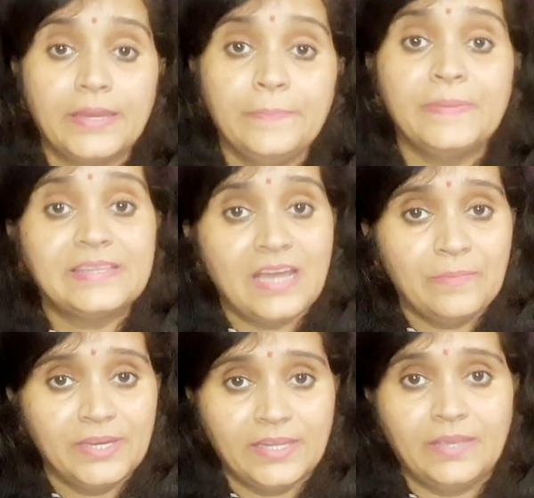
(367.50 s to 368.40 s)
करीब 15
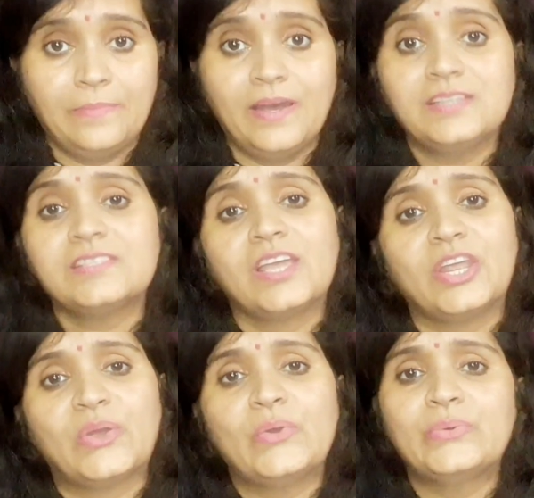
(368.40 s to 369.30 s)
मिनट के बाद
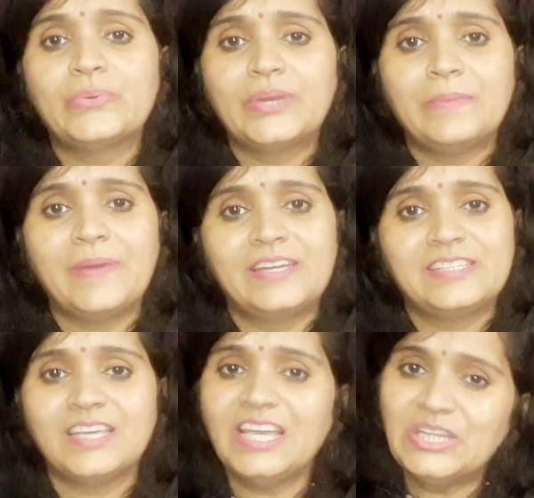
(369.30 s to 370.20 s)
चेहरे को गुनगुने पानी
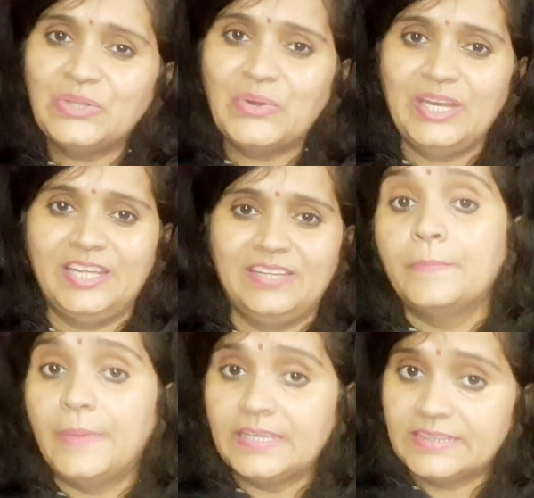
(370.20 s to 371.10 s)
से धो लें
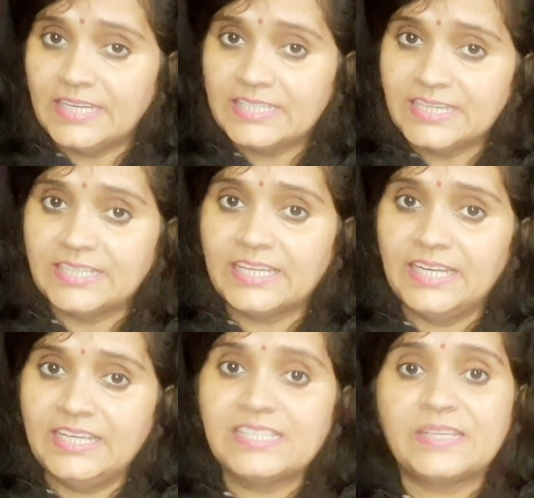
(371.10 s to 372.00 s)
बेहतर रिजल्ट के
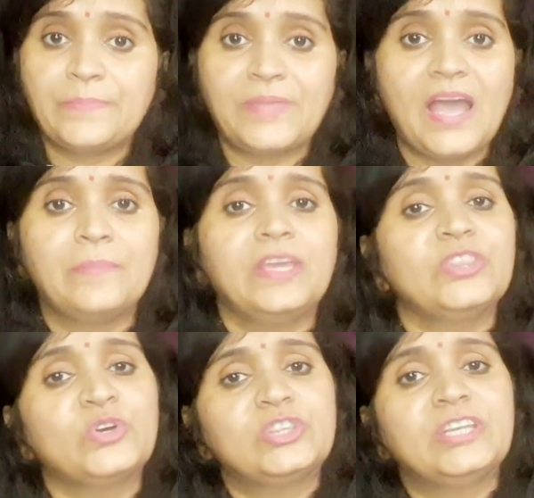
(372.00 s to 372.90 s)
लिए सप्ताह में
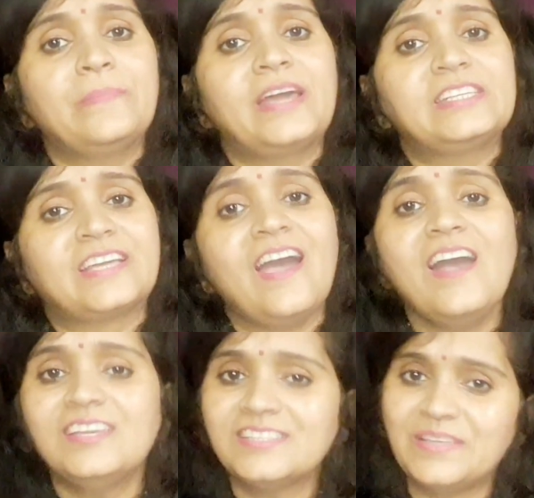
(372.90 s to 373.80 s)
दो तीन बार इसका
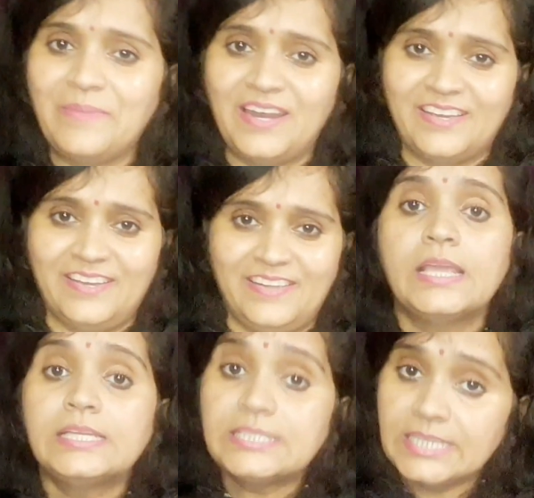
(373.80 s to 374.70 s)
इस्तेमाल करें
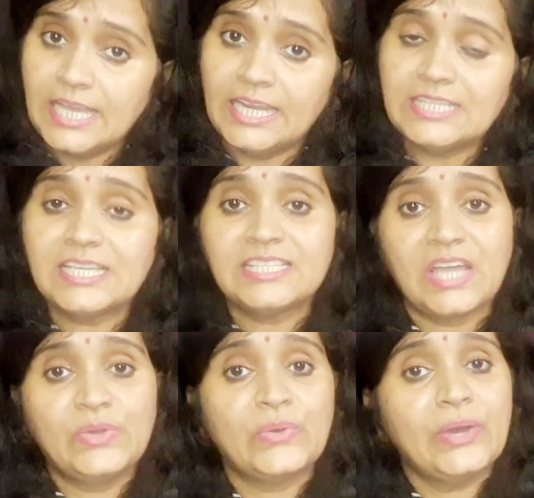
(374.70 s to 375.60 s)
चेहरे से
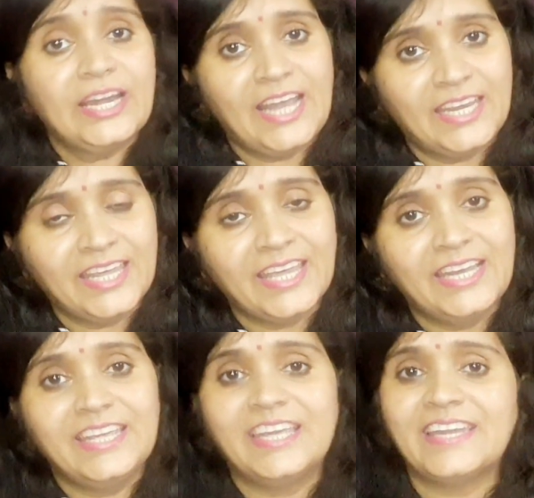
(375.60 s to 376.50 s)
झाइयों को हटाने के
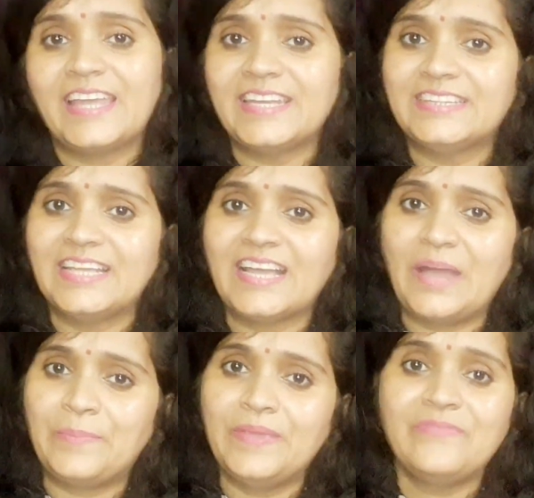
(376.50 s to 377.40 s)
लिए नारियल तेल
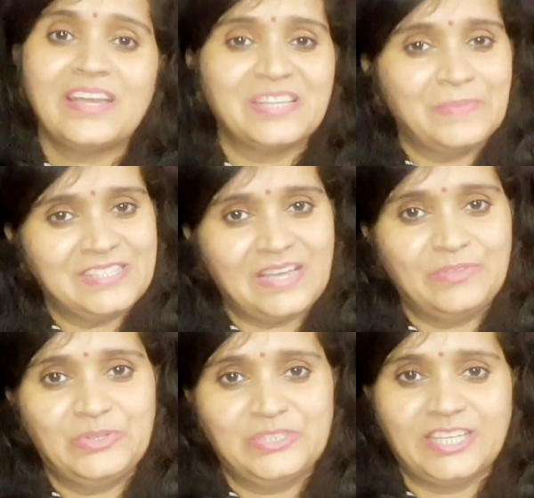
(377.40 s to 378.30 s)
काफी फायदेमंद
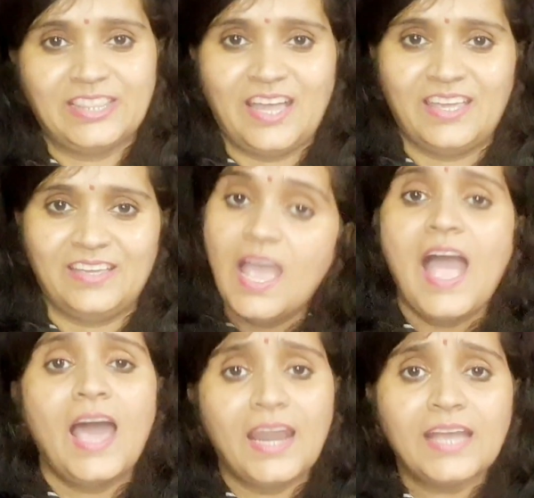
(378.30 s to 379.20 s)
साबित हो सकता है
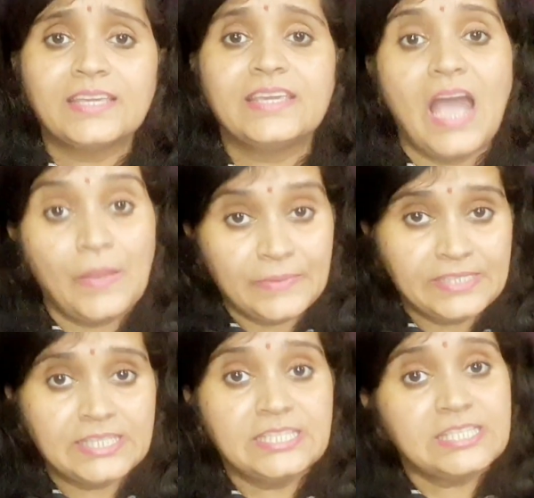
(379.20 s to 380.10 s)
हालांकि आपकी
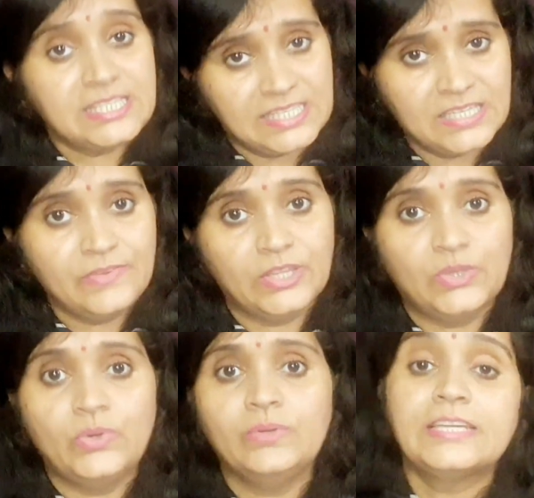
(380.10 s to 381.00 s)
स्किन सेंसिटिव है
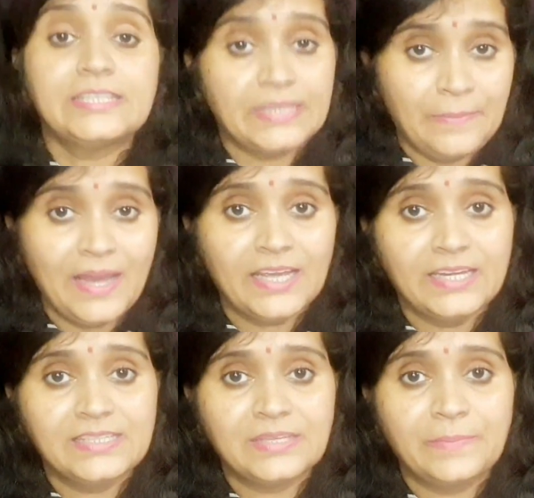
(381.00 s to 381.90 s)
तो इस्तेमाल
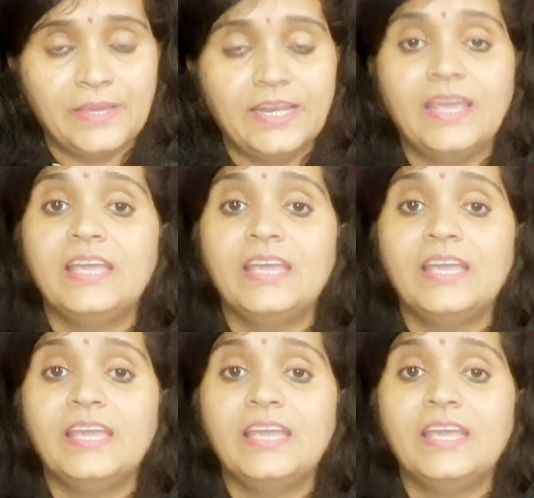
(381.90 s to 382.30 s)
करने से पहले